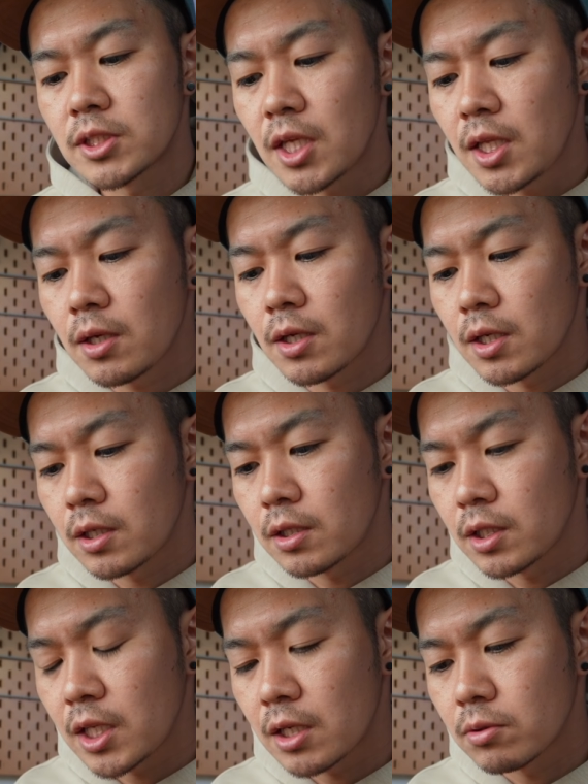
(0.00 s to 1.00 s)
手で
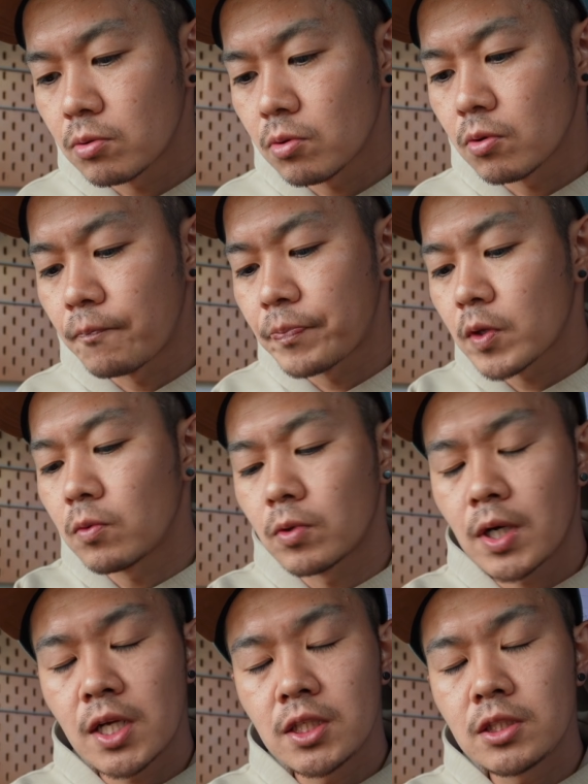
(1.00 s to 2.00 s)
やるとこの
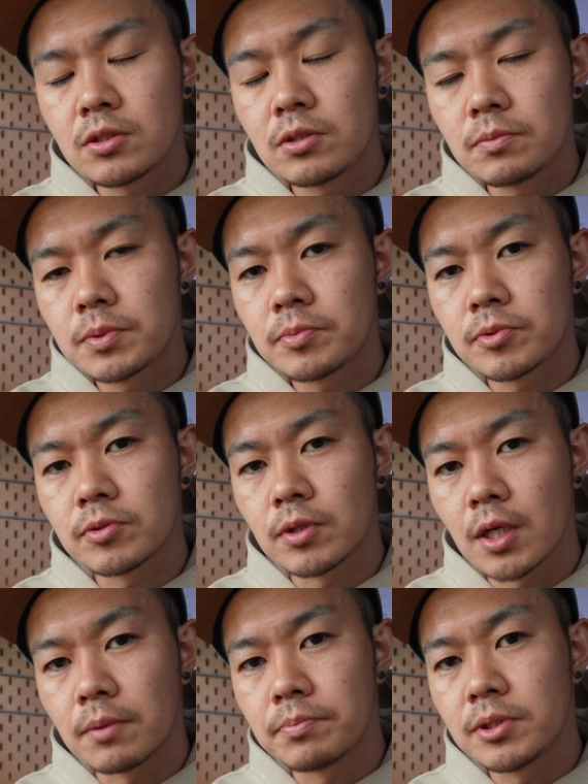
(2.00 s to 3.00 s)
果肉部分
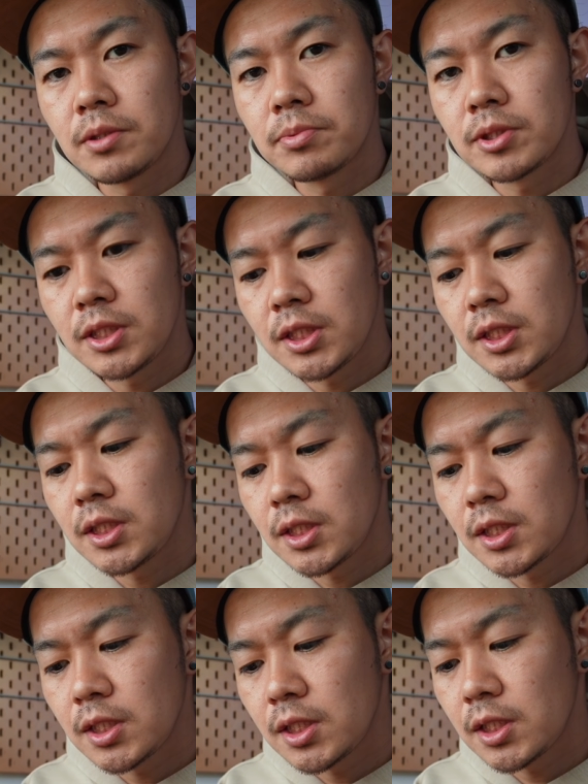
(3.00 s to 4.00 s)
が
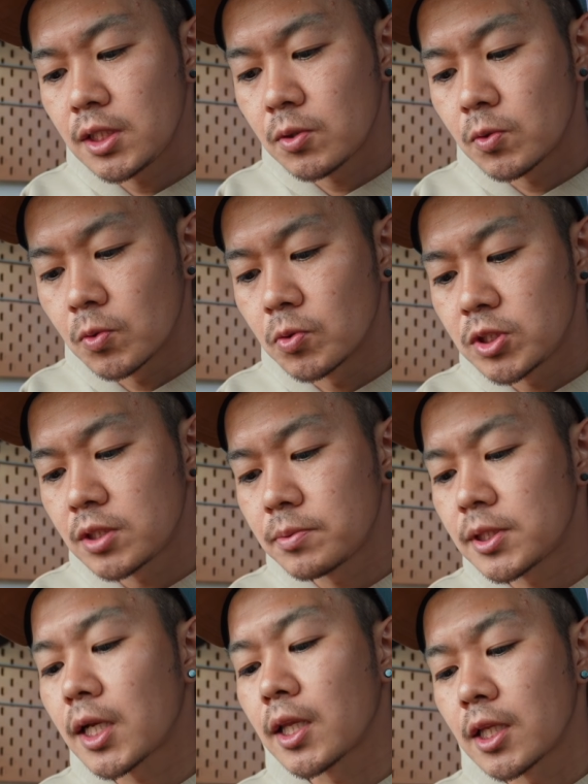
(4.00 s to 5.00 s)
ブニブニこう押しつぶ
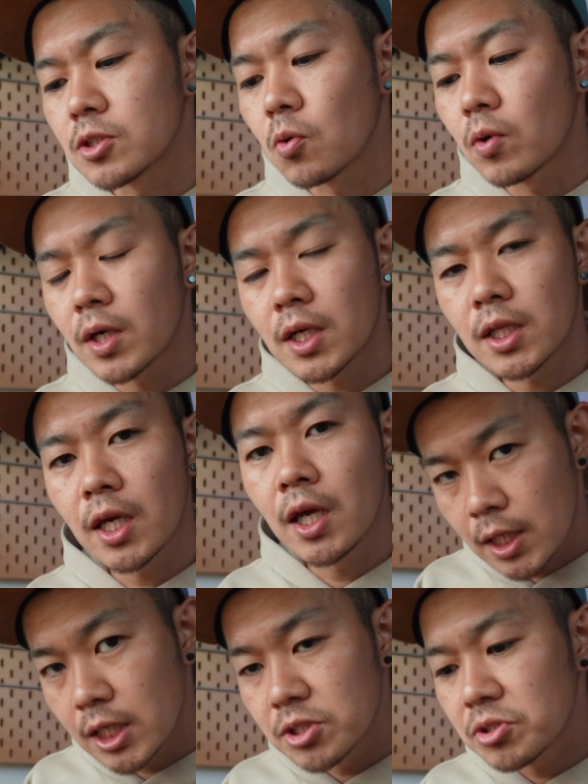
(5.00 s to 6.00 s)
されて、そこからね
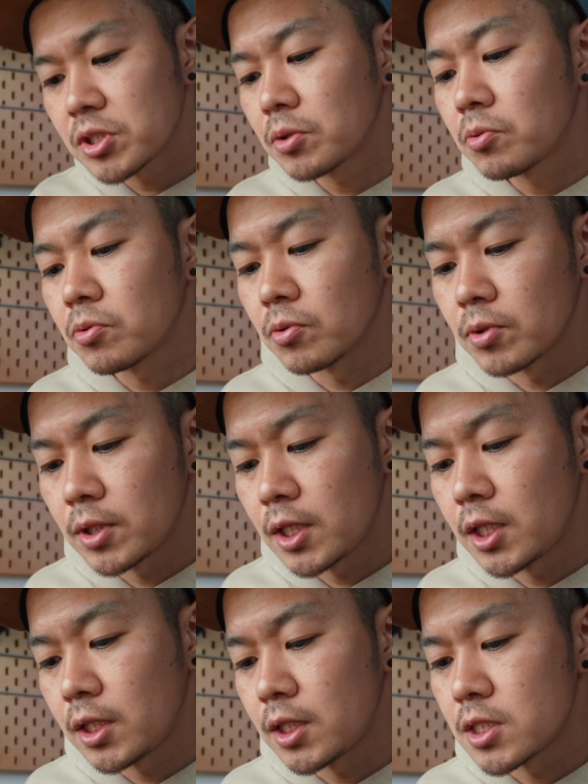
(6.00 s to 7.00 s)
果汁がどんどん出
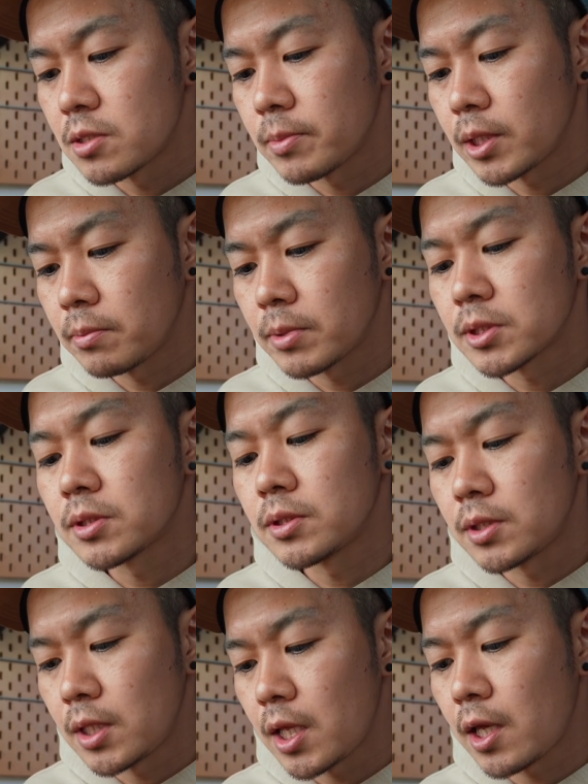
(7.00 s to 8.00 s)
てきてしまいますん
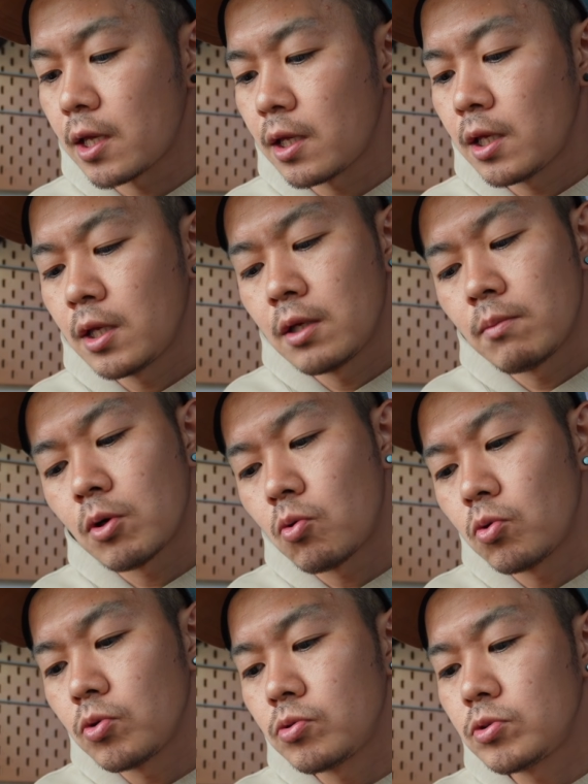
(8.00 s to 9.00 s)
で、まあ、
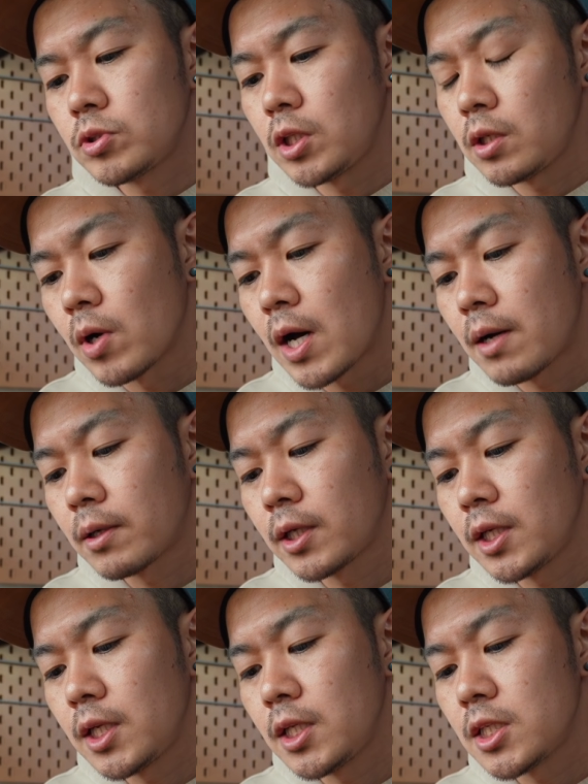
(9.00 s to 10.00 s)
こういう風に半
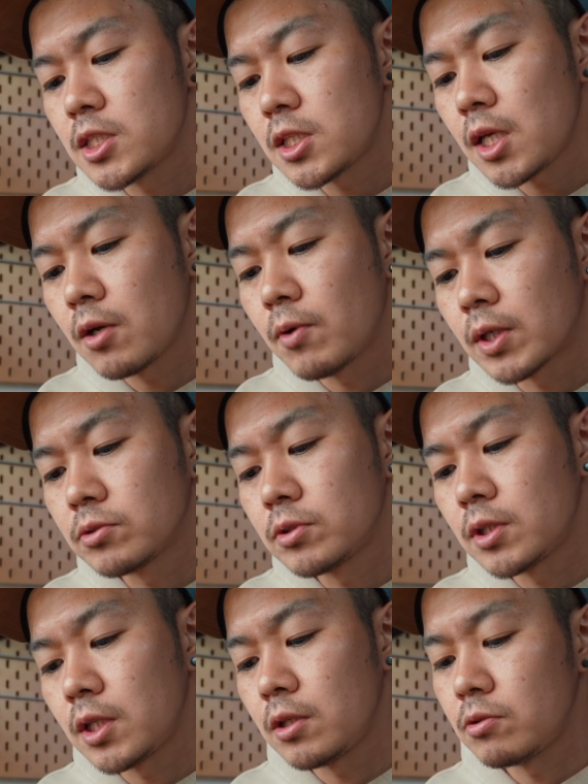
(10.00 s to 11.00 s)
切りにして割るっ
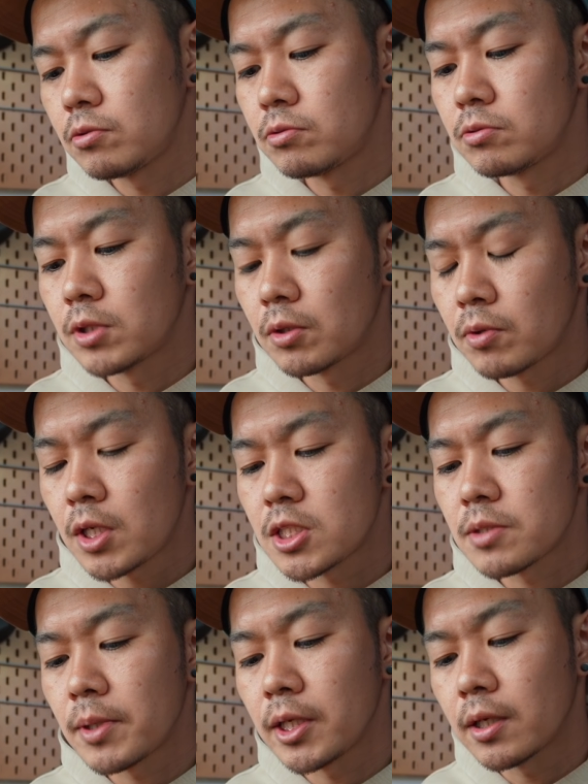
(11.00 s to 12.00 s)
ていう風なのが
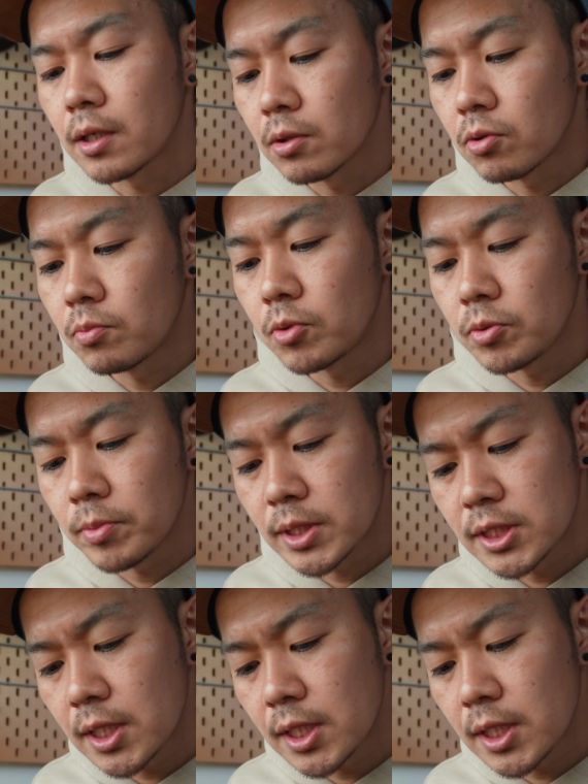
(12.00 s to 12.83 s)
一番いいかなと思います。